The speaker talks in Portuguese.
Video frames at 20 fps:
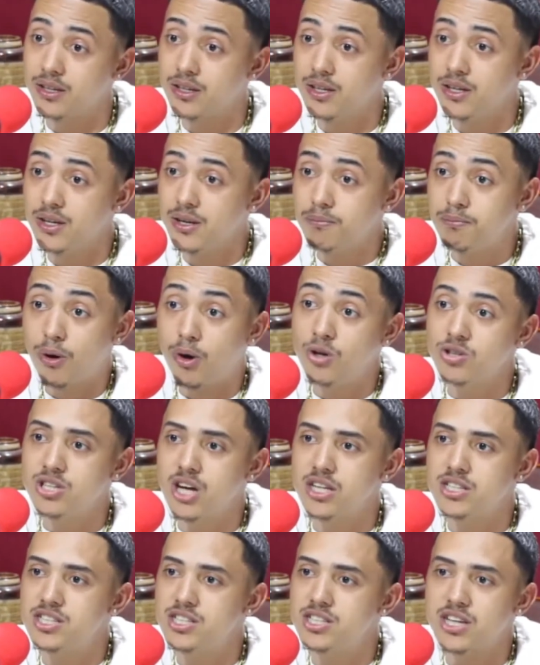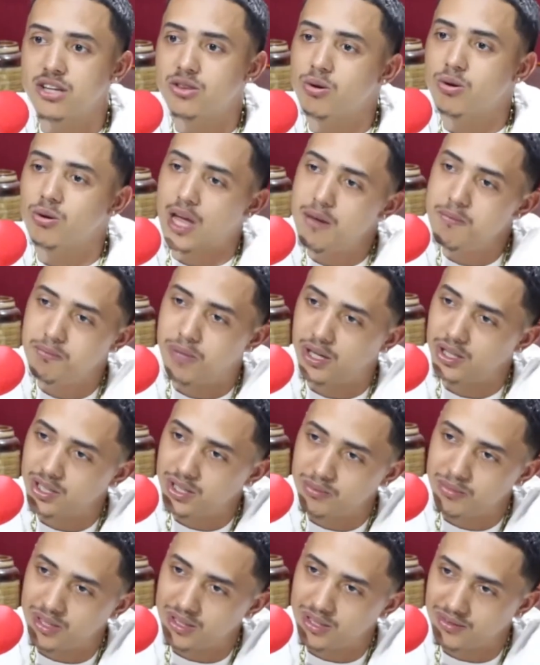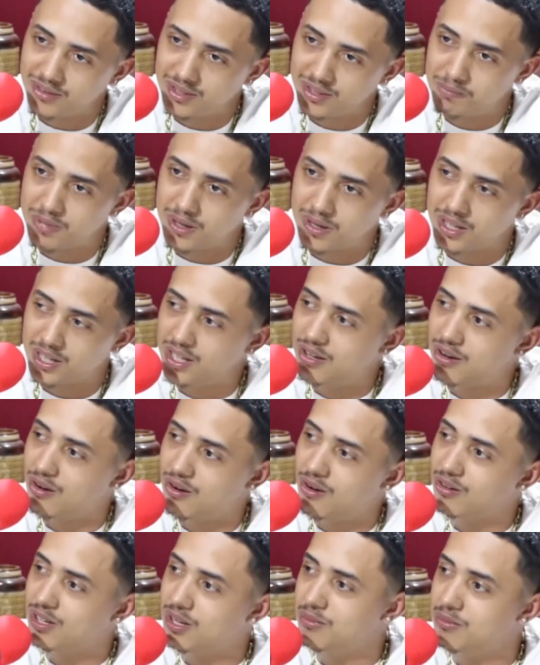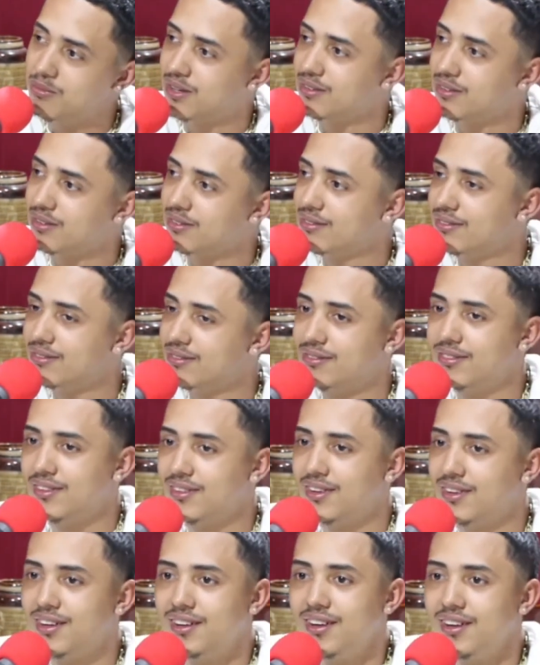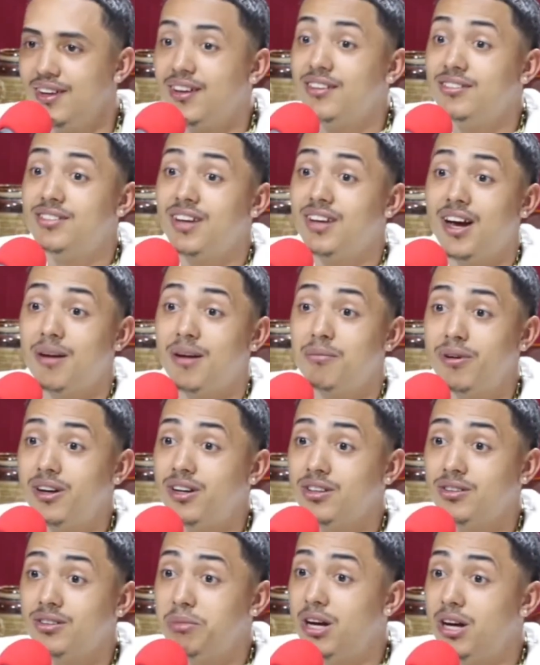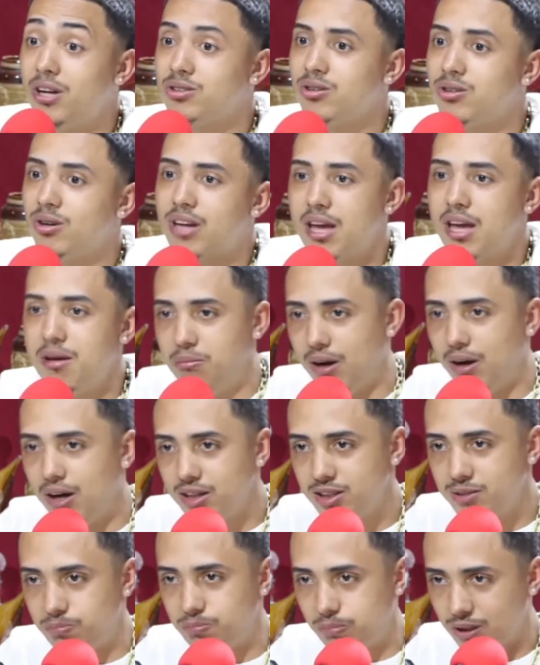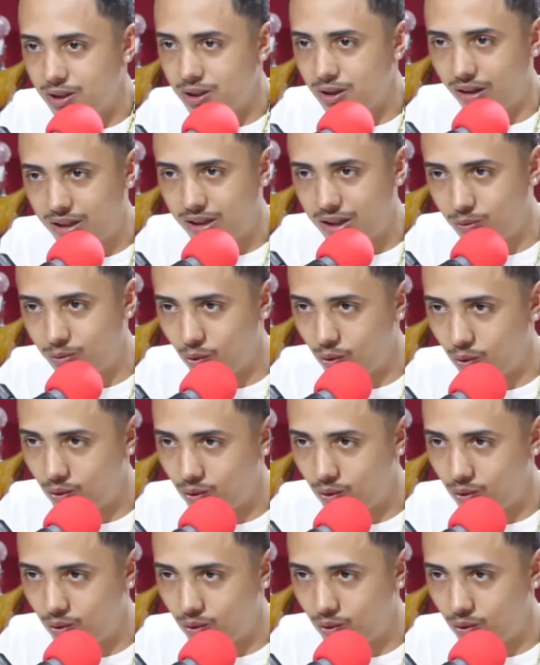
Uhum. Pô, já, já toquei em banda, mano. Já tive uma, rock, já, já, já é uma visão, né, velho? Já, mano, mano, eu toquei em banda de punk rock com 11